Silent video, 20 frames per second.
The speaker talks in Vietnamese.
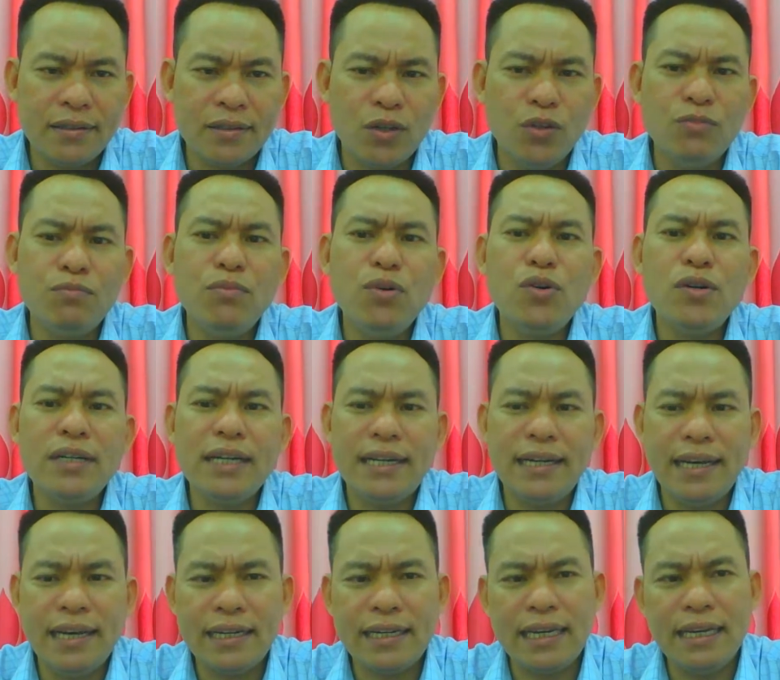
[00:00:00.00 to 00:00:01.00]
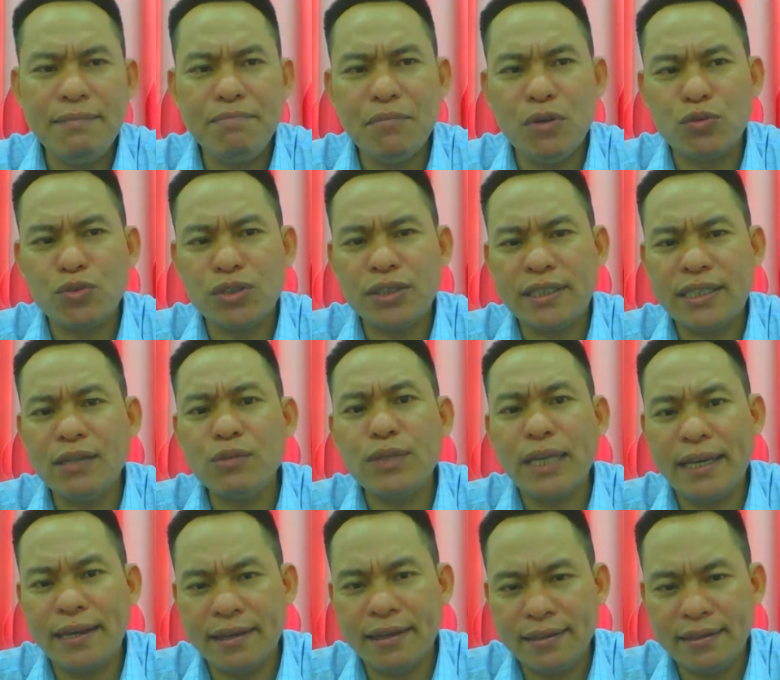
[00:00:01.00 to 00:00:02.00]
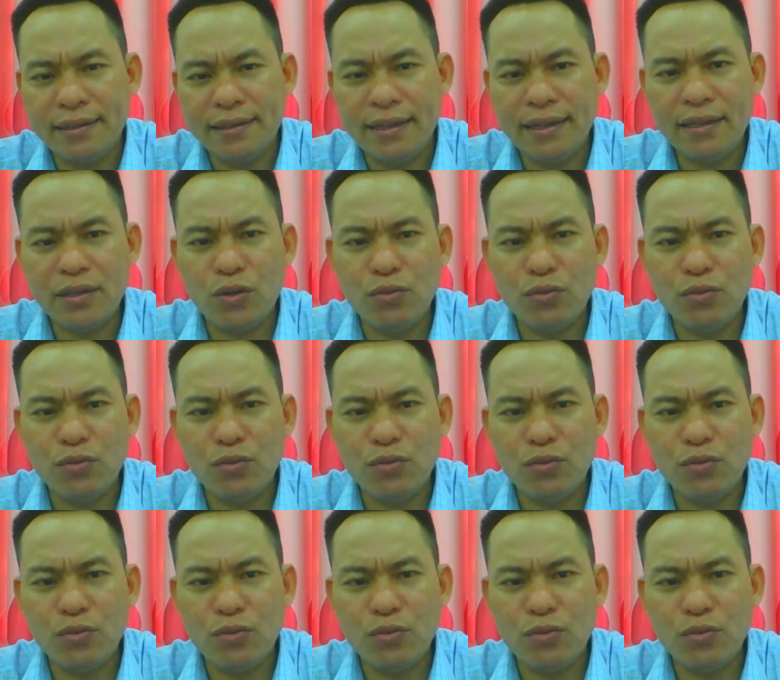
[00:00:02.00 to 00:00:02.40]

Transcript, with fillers: cũng muốn là để kiếm một xíu tiền đấy